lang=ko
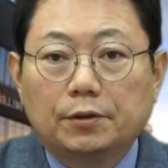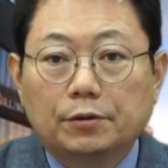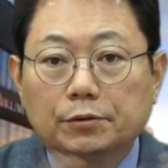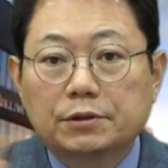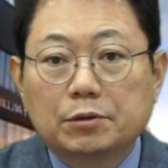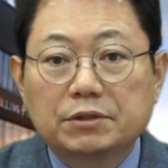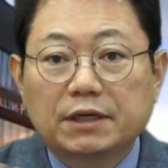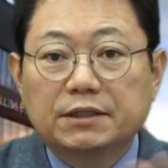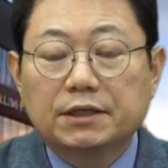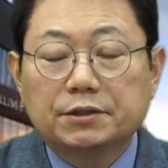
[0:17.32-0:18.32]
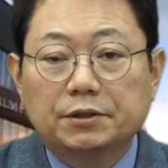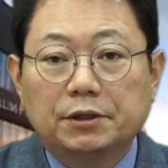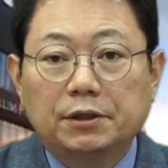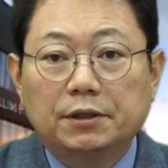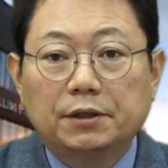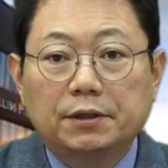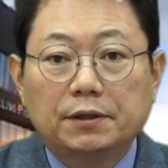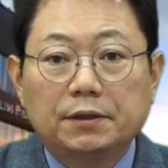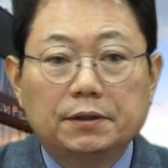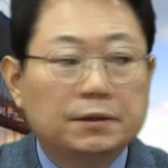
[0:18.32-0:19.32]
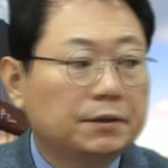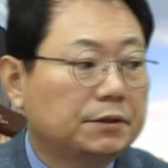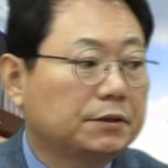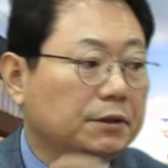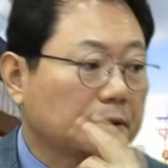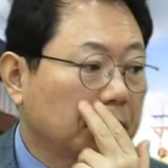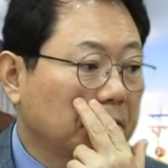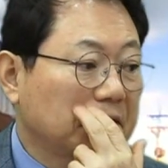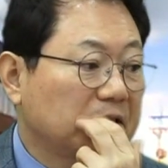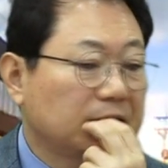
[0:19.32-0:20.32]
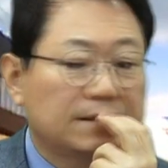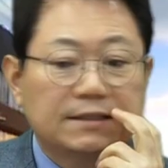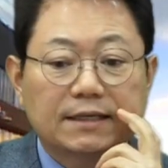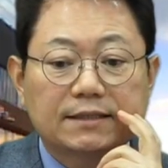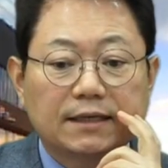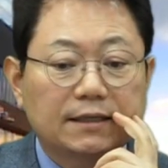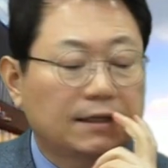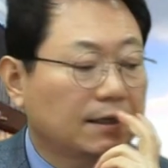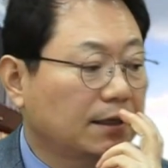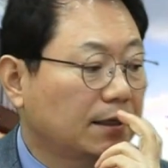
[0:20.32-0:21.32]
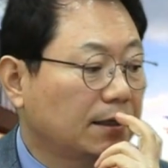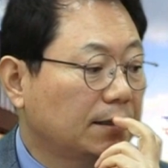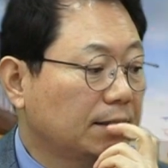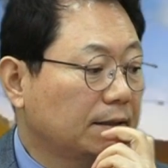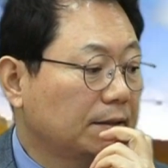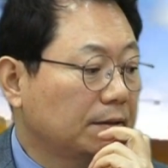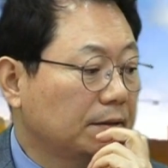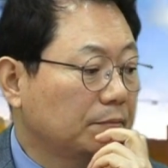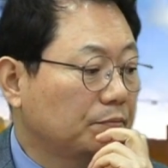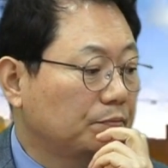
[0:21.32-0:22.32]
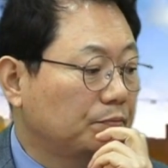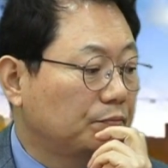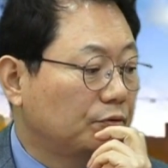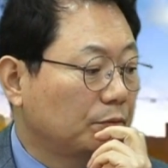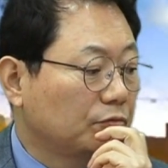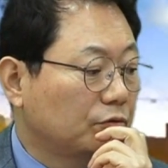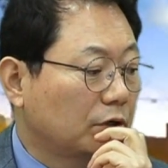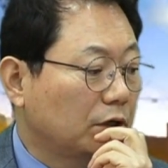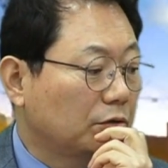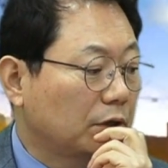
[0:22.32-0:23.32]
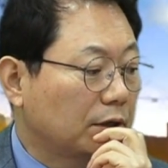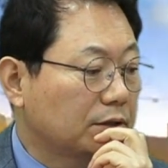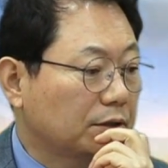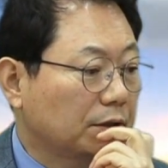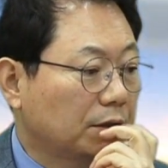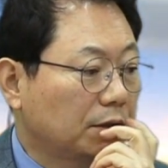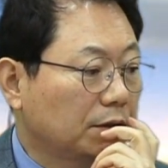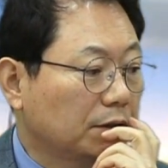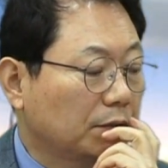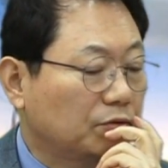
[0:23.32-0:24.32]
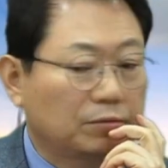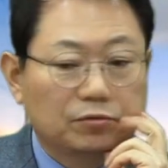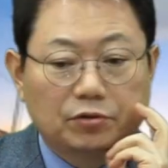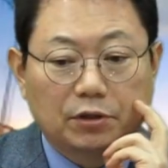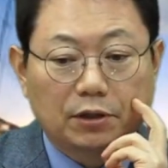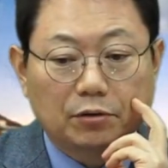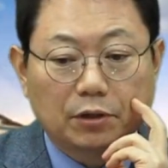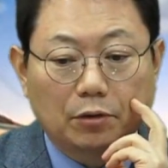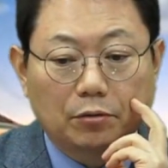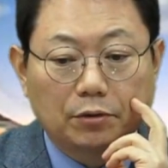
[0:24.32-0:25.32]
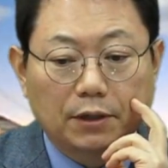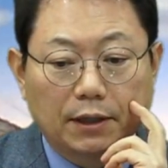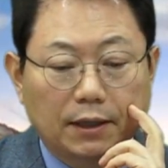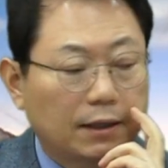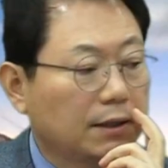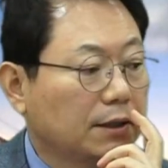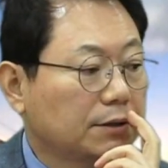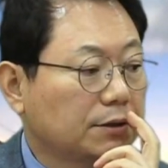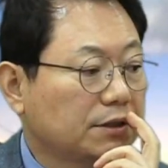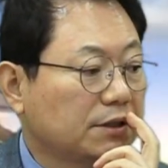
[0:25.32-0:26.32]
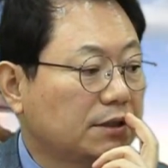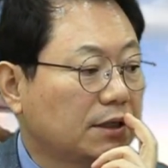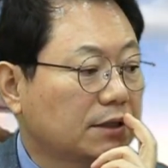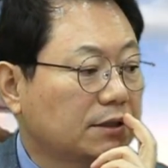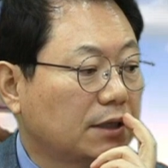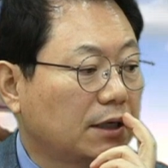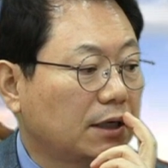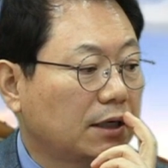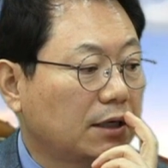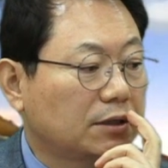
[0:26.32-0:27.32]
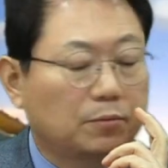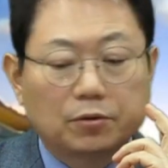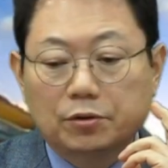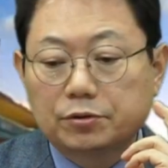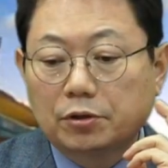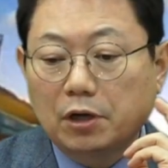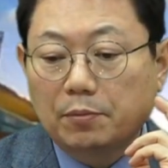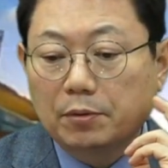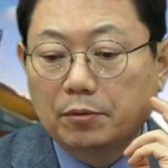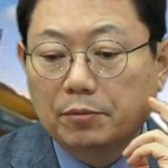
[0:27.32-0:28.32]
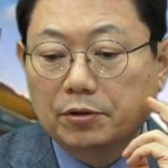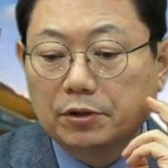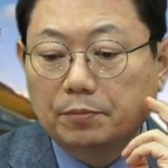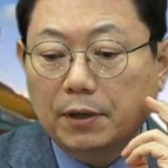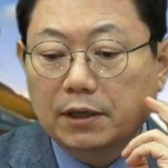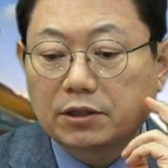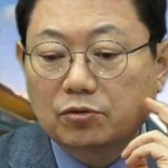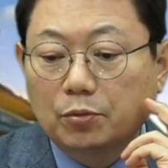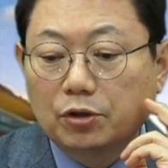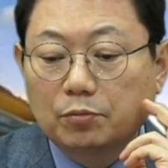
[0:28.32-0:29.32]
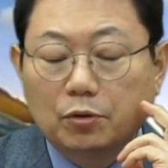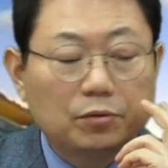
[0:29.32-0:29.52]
어떤 성인지 아시겠죠? 즉 흰색 차 한 대가 불분 유턴하려고 나왔어요. 네, 불분 유턴하려고 나오는데 저 흰색 차를 보고요. 저 앞에 보면은 빨간 차도 보이긴